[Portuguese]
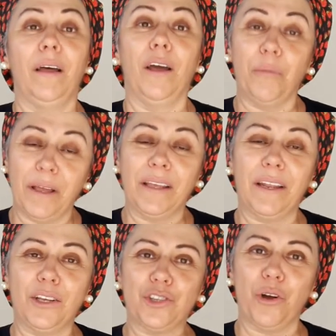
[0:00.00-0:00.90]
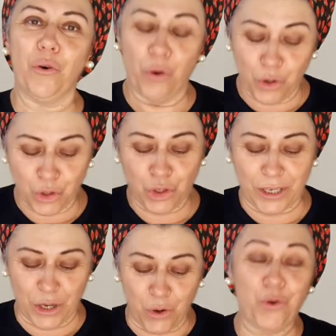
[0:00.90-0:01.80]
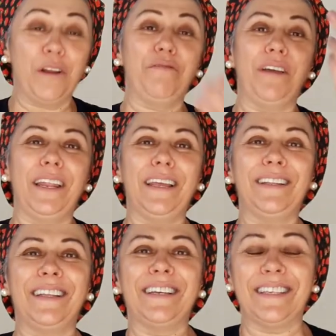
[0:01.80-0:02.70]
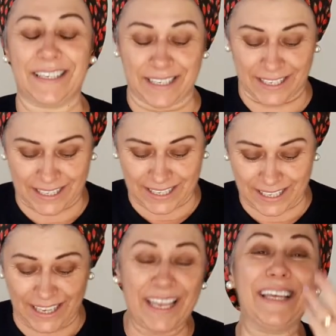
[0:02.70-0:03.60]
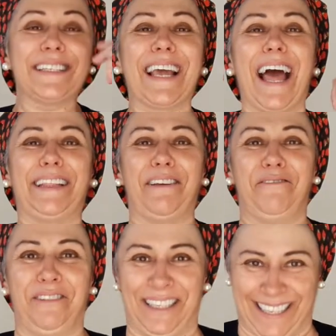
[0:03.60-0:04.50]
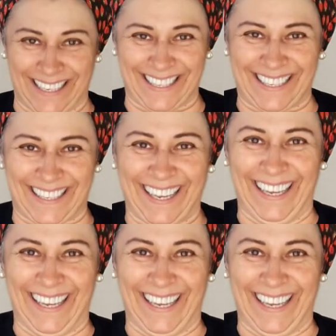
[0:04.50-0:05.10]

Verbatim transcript: é uma igreja hoje que cura feridas e resgata vidas.